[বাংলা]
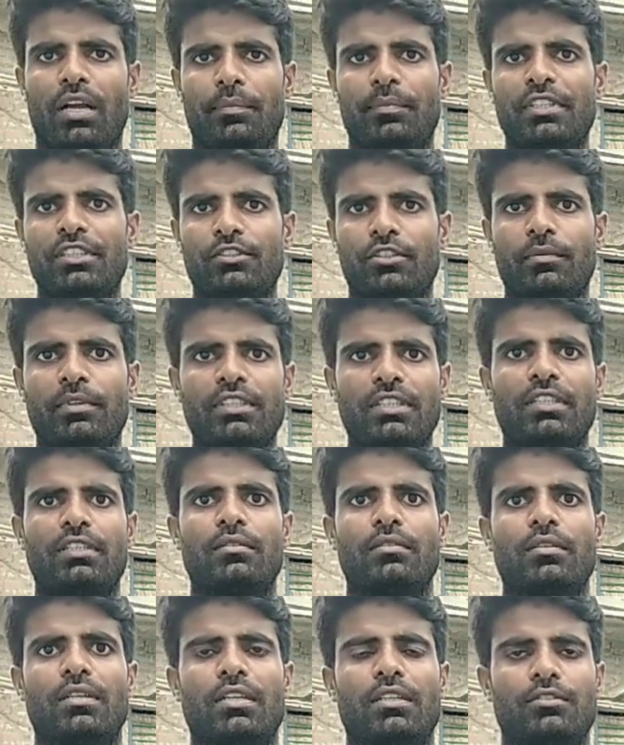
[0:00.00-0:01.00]
আপনি
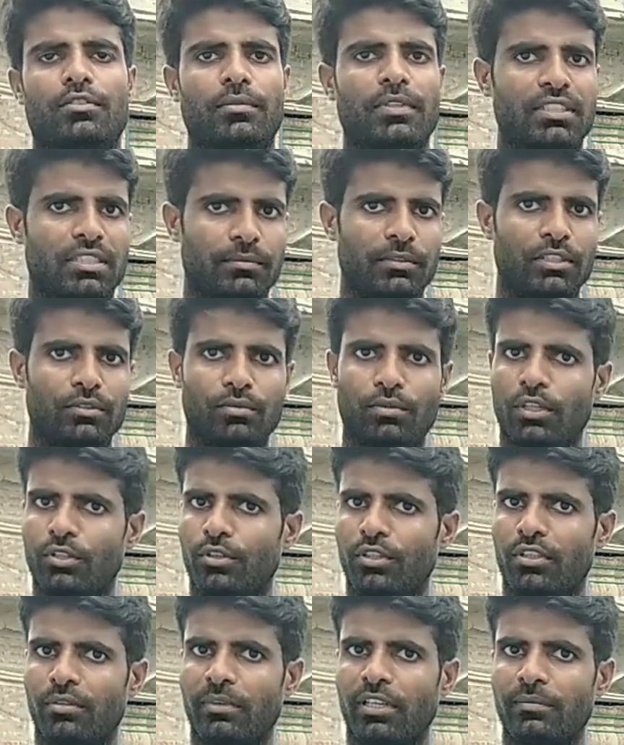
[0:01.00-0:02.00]
সমাজের সবার সামনে তুলে
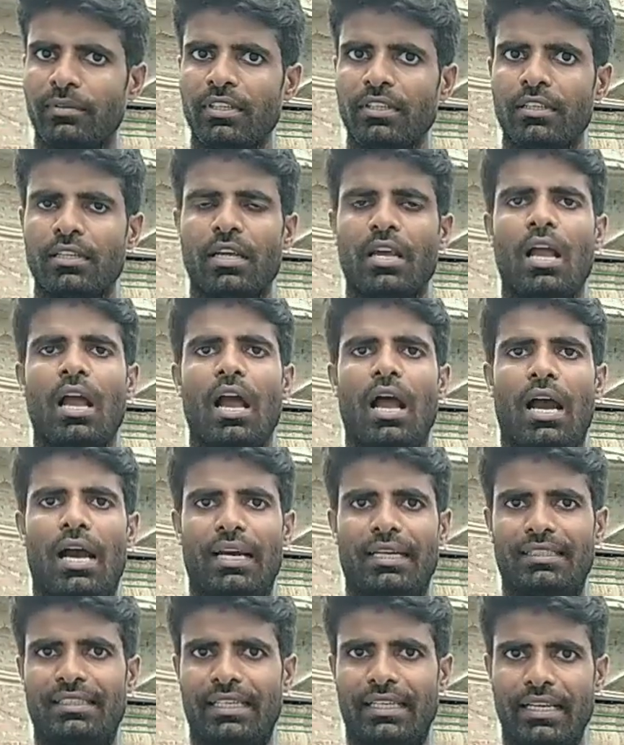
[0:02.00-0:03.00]
ধরতে পারবেন
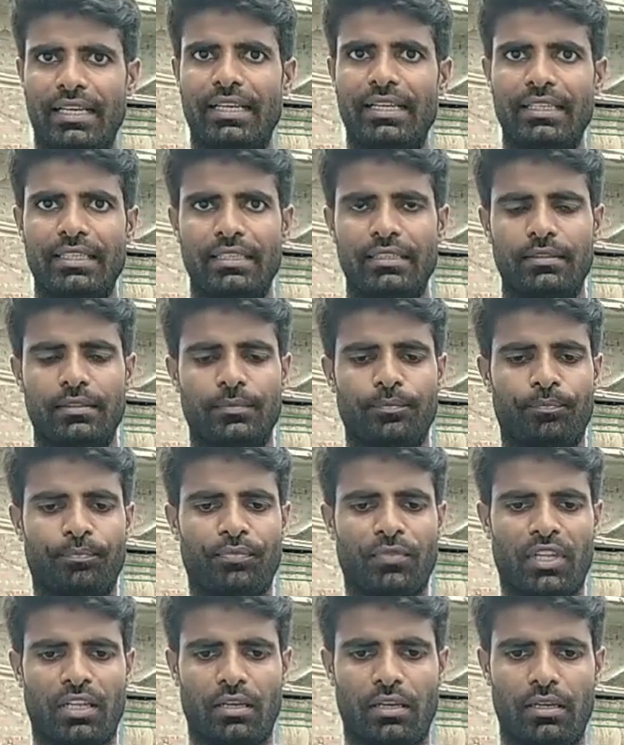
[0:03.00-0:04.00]
আর যারা এই
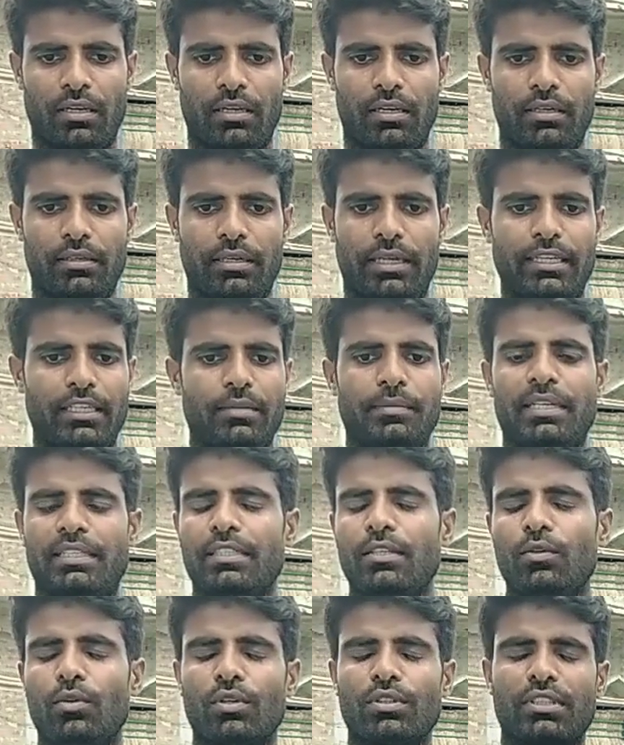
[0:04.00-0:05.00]
নাইনটি
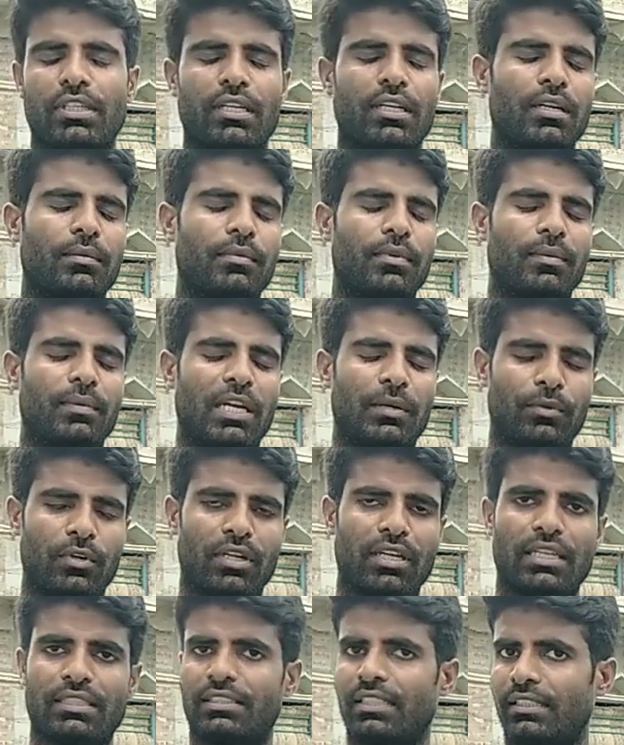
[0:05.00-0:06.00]
পার্সেন্ট লোক যারা
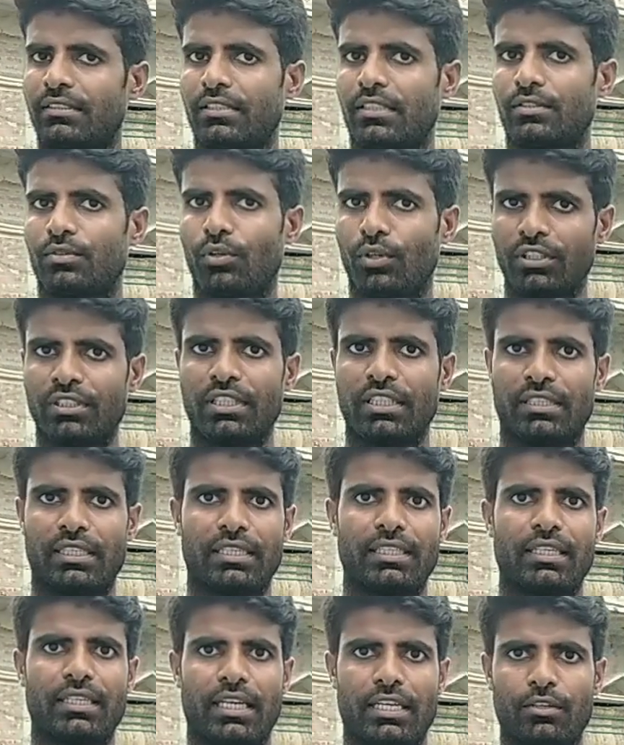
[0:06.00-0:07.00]
বায়োফ্লক আনসাকসেস হচ্ছে
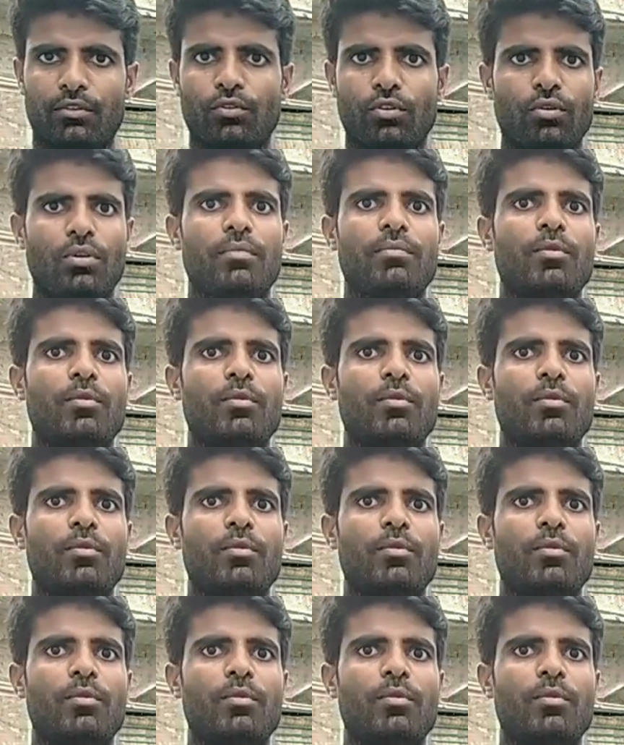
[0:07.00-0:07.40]
তাদের কারণগুলো